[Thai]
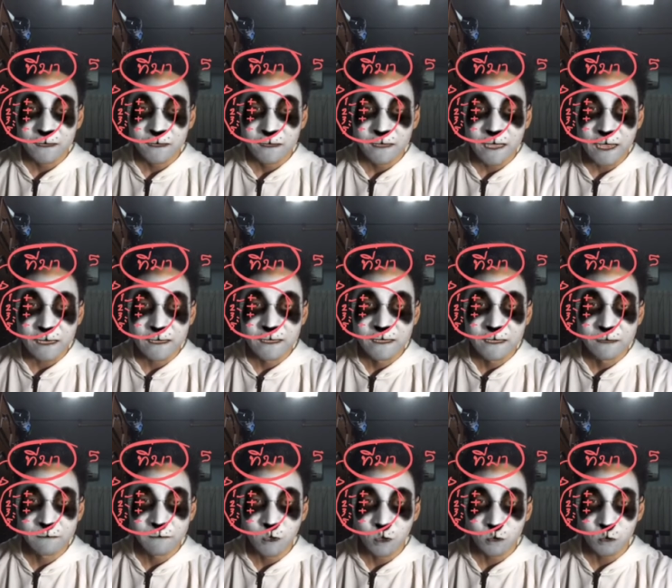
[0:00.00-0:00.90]
อย่าลืม
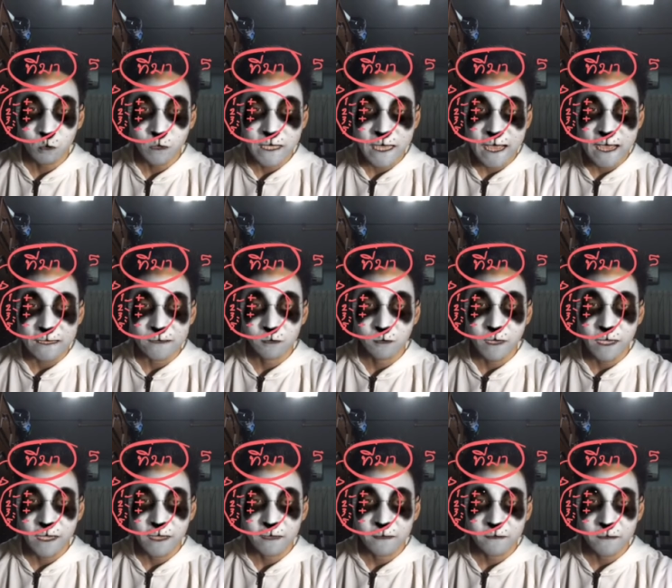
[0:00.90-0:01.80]
ยกตัวอย่างด้วย
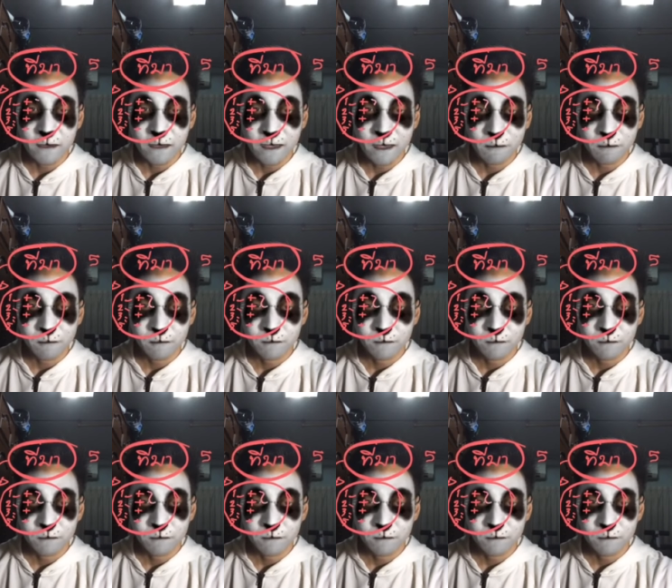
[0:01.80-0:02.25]
นะครับ